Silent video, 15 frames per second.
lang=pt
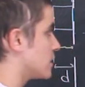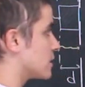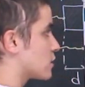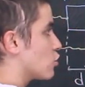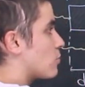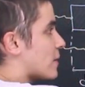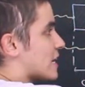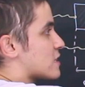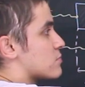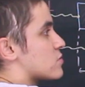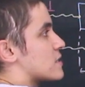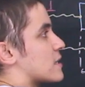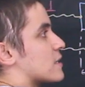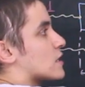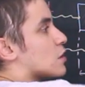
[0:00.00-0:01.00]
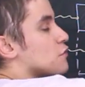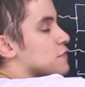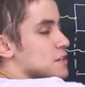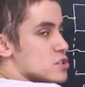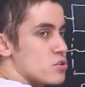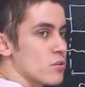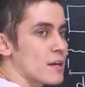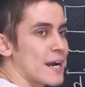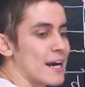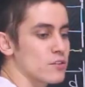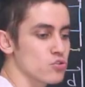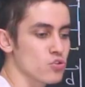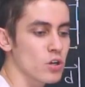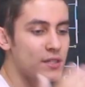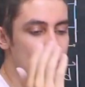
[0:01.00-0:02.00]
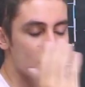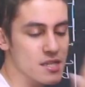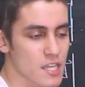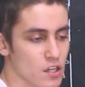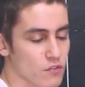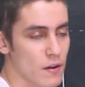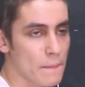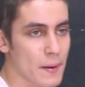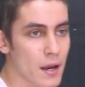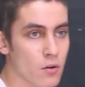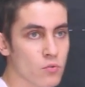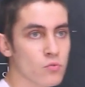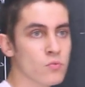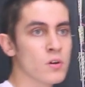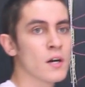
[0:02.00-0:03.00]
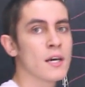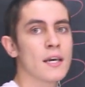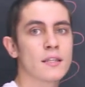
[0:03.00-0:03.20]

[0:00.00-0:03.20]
Então o máximo central fica deslocado, de ordem 0 vai para 1, um,